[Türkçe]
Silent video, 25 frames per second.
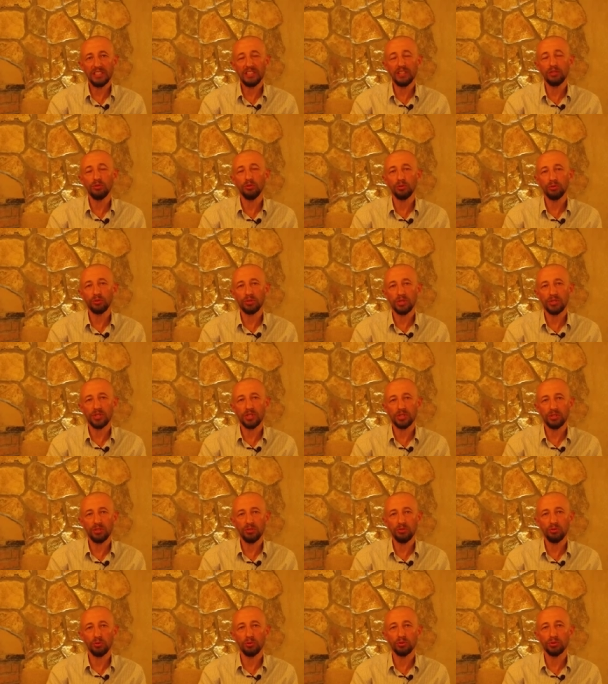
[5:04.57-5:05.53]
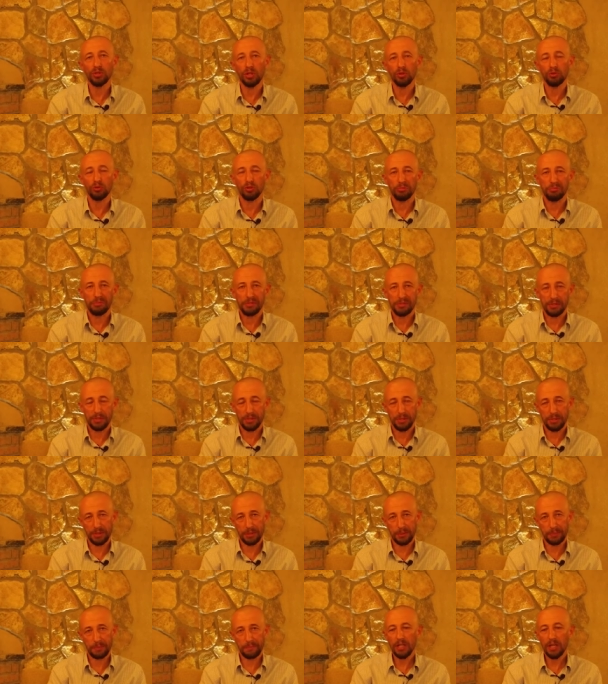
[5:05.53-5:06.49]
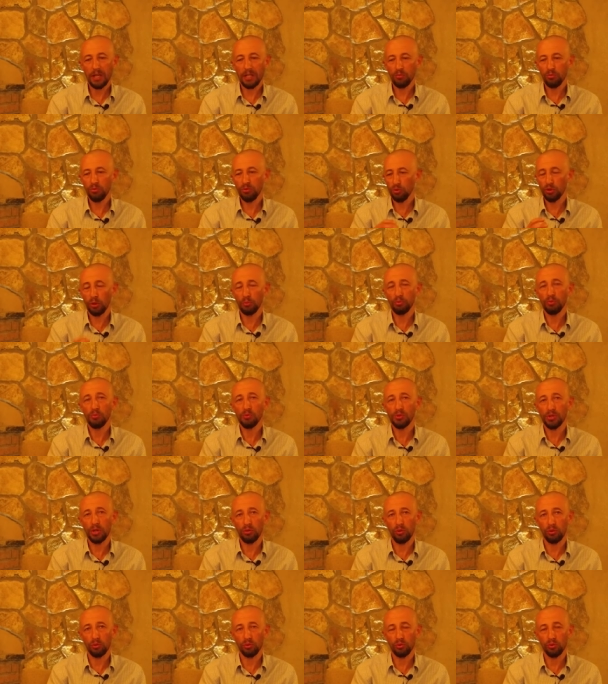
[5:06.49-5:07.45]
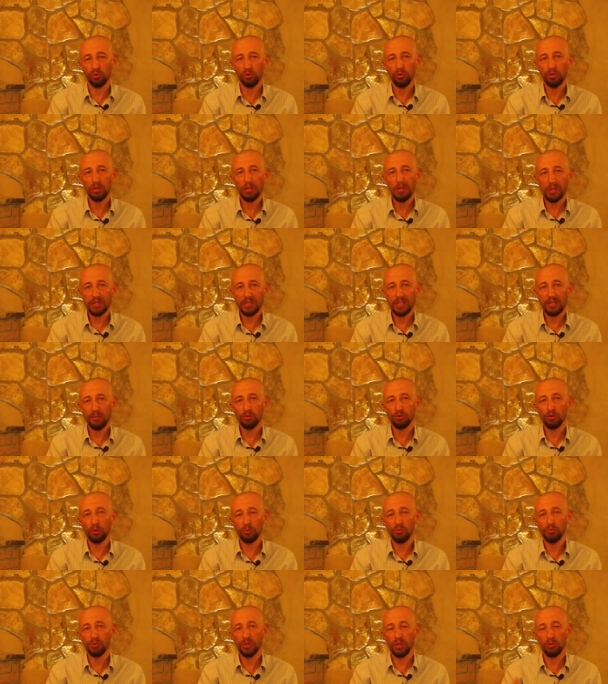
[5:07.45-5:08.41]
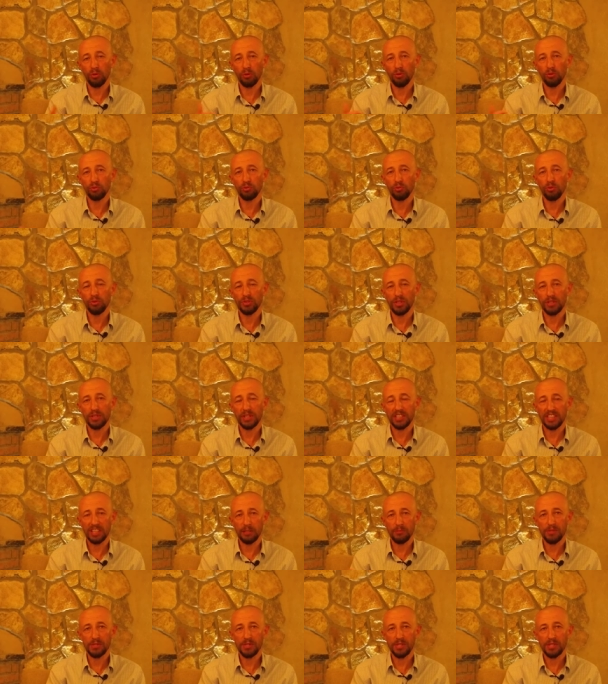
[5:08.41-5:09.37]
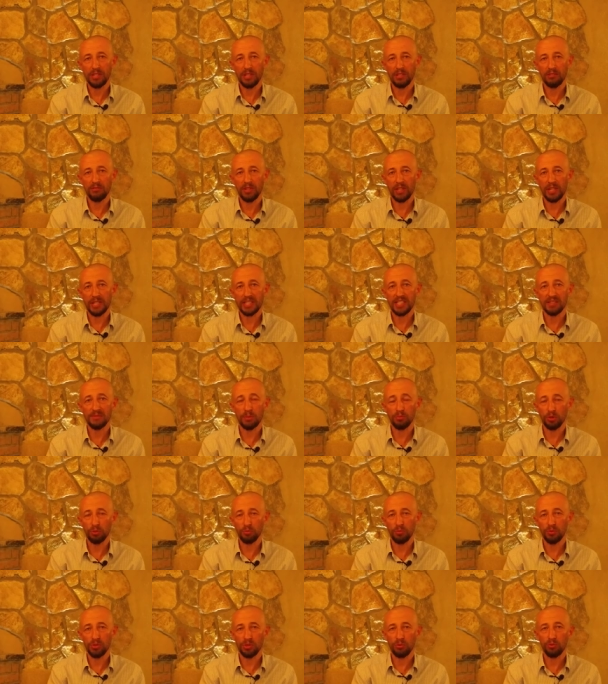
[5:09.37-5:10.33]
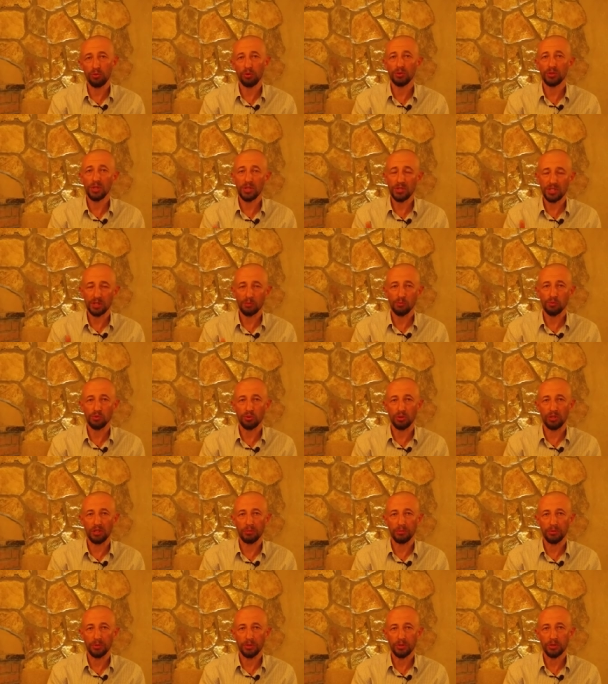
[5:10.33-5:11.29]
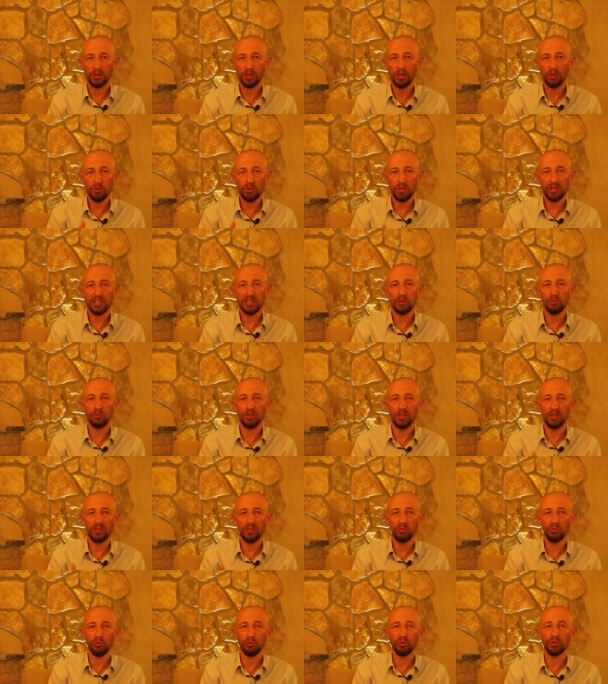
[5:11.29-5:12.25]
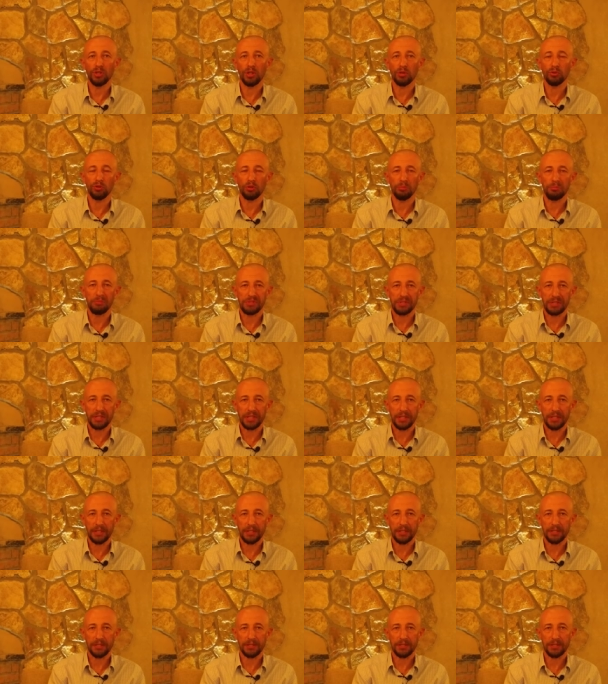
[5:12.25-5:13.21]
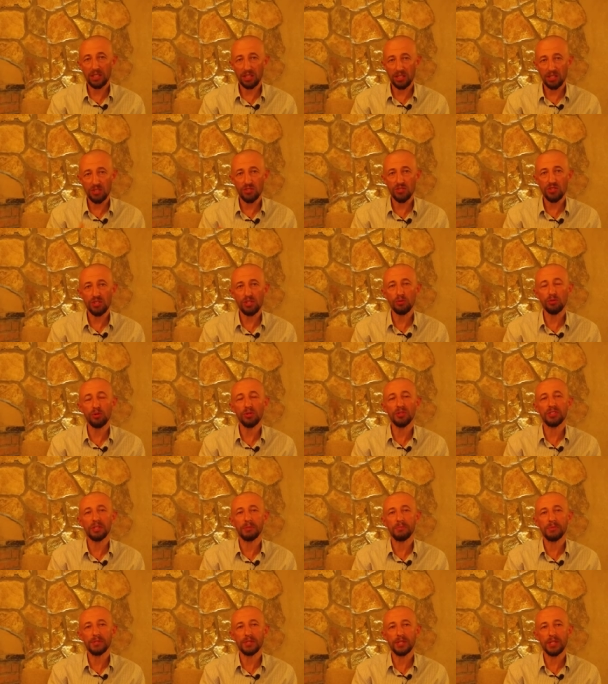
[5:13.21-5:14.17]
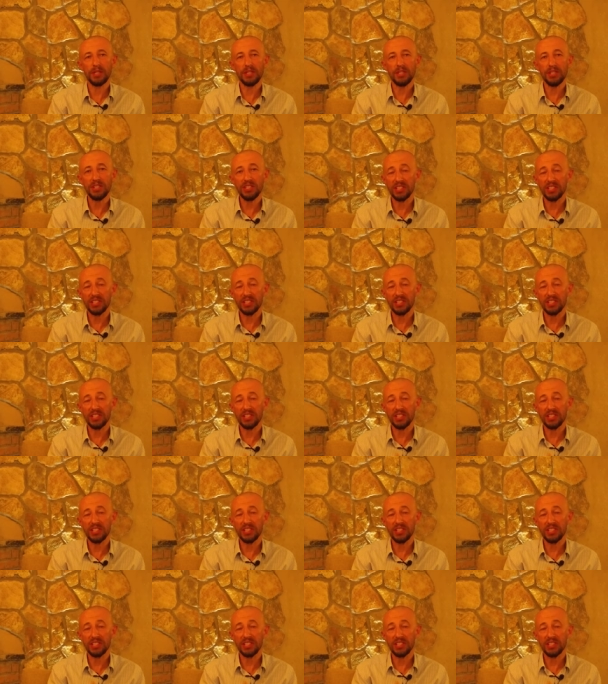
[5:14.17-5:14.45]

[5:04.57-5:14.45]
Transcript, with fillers: neden ortaya çıktığının ortaya konmasıdır. Yani bu toplumsal olgu başka bir toplumsal olgunun tetiklemesiyle veya sebep olmasıyla ortaya çıkmış olabilir. Öncelikle bu nedenin ortaya konması gerekir. İkinci yöntem ise